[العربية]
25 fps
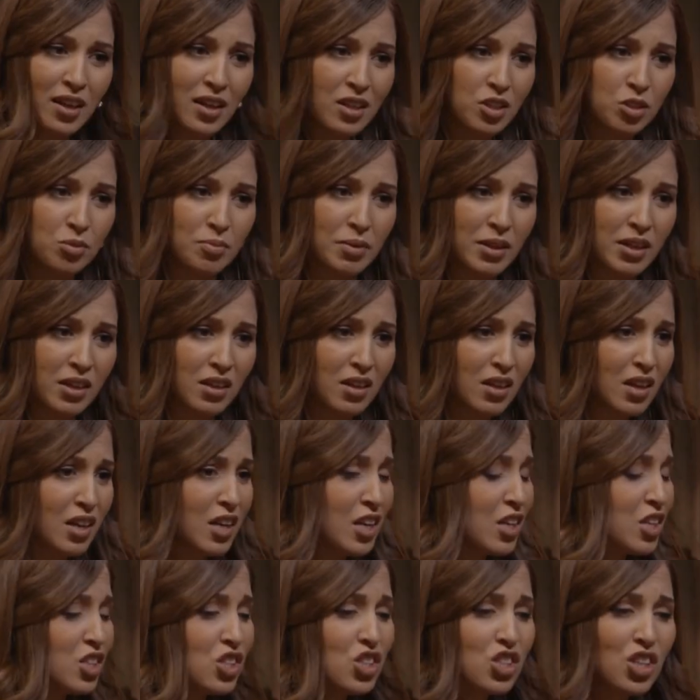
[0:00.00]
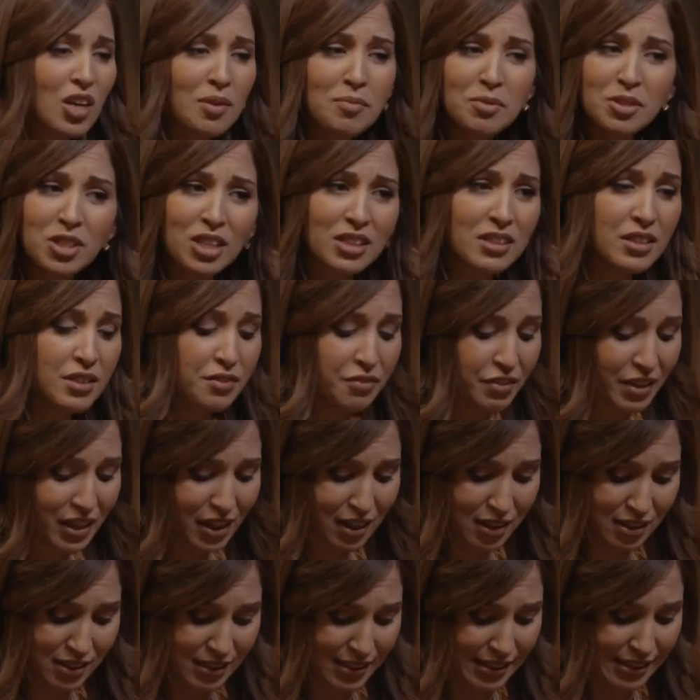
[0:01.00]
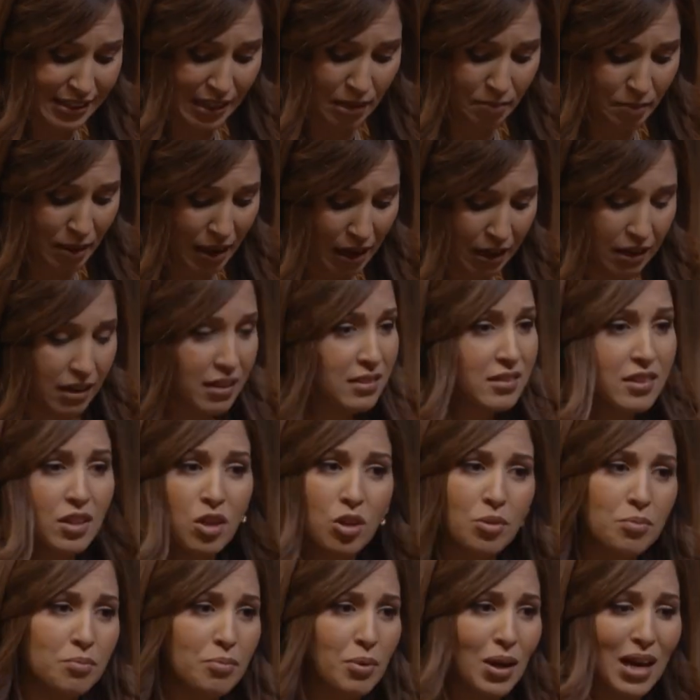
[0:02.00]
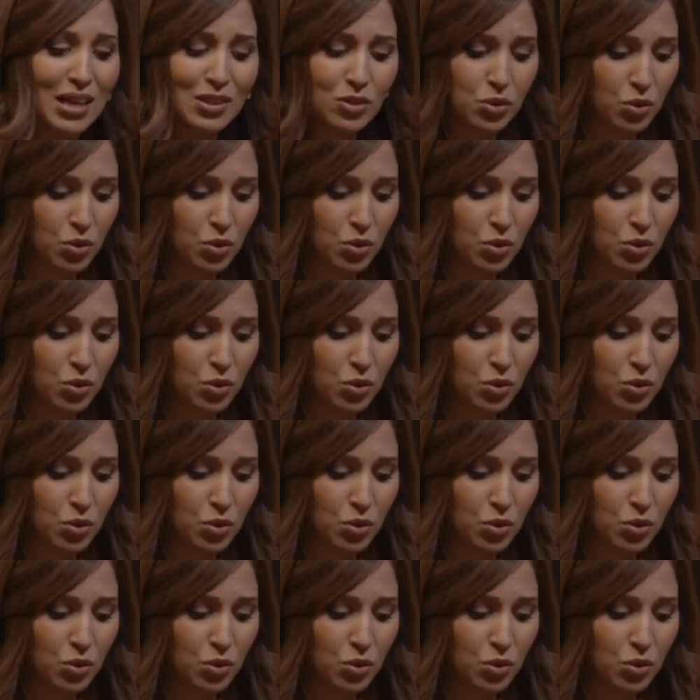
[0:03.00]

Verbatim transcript: على الجمر جامي جاتني في راسي زعما هكا نديرهم بلا